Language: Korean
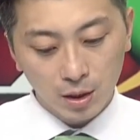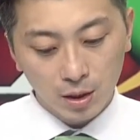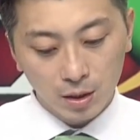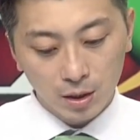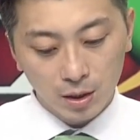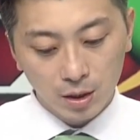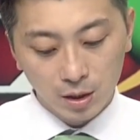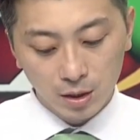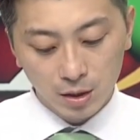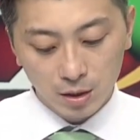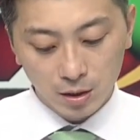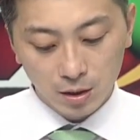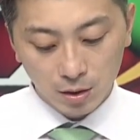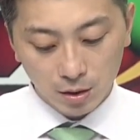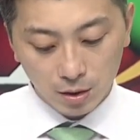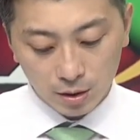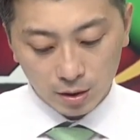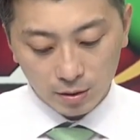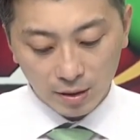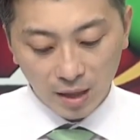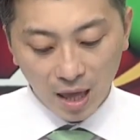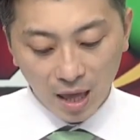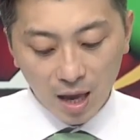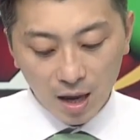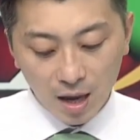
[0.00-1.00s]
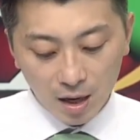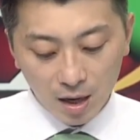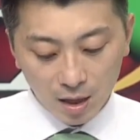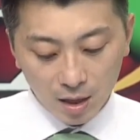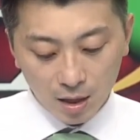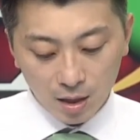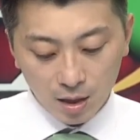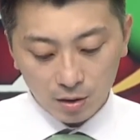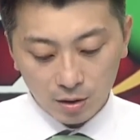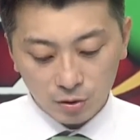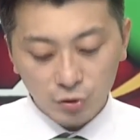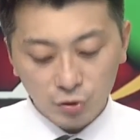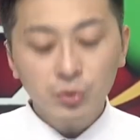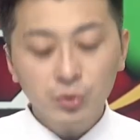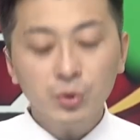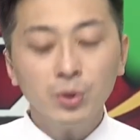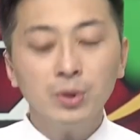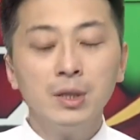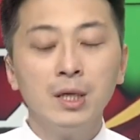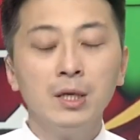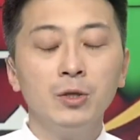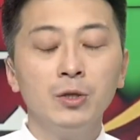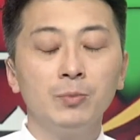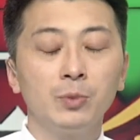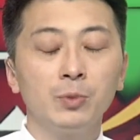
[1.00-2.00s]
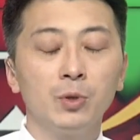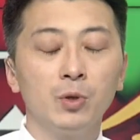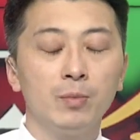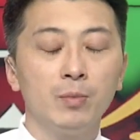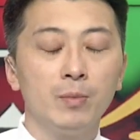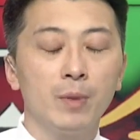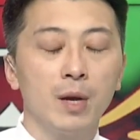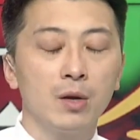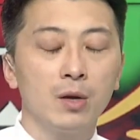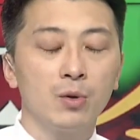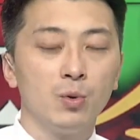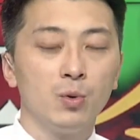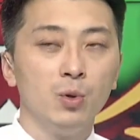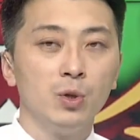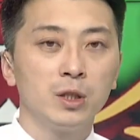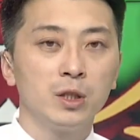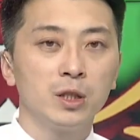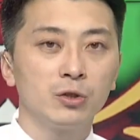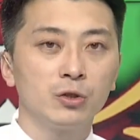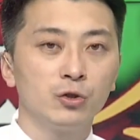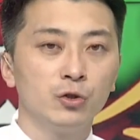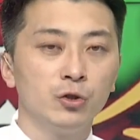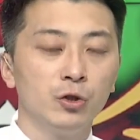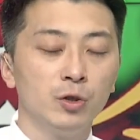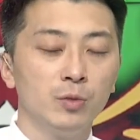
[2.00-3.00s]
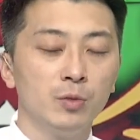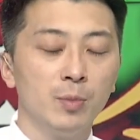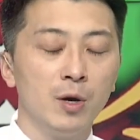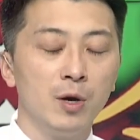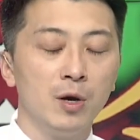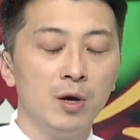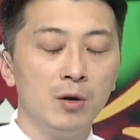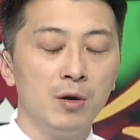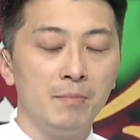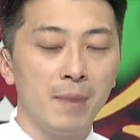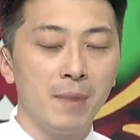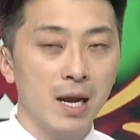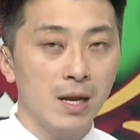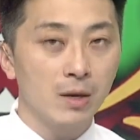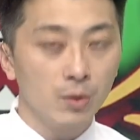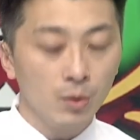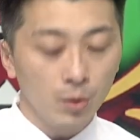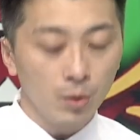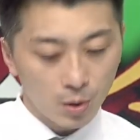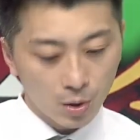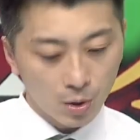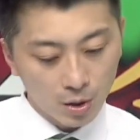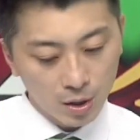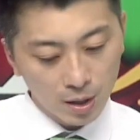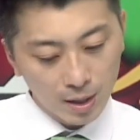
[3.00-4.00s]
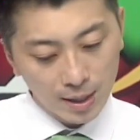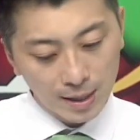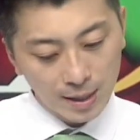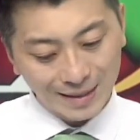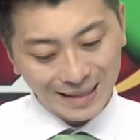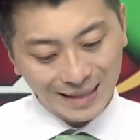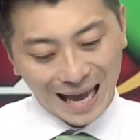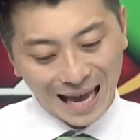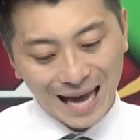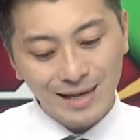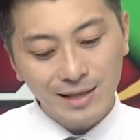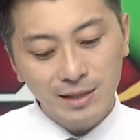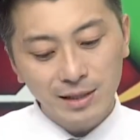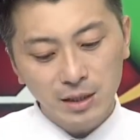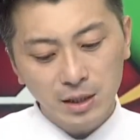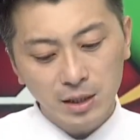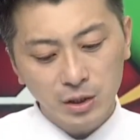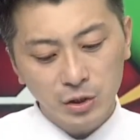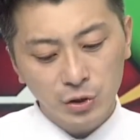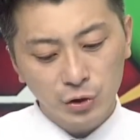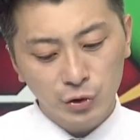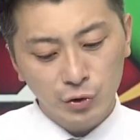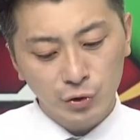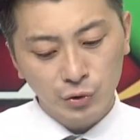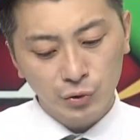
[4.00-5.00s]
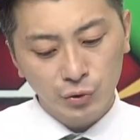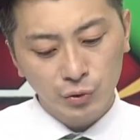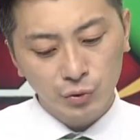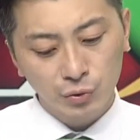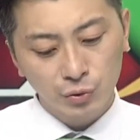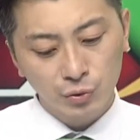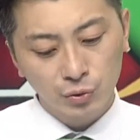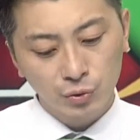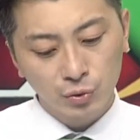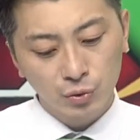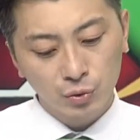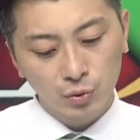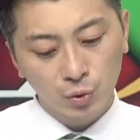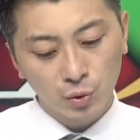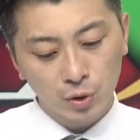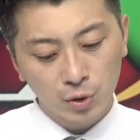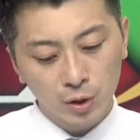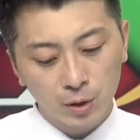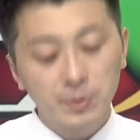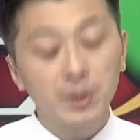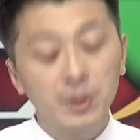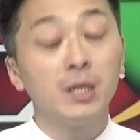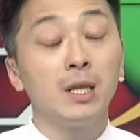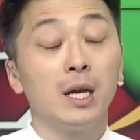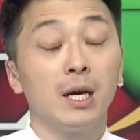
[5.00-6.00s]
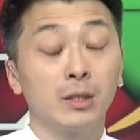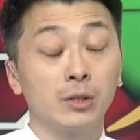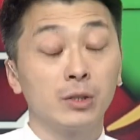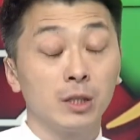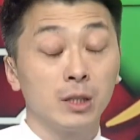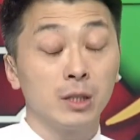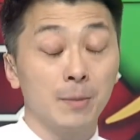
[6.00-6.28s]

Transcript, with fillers: 그 내일 수소산업동맹 공식 출범 말고 다른 이슈로 급등이 나왔어요.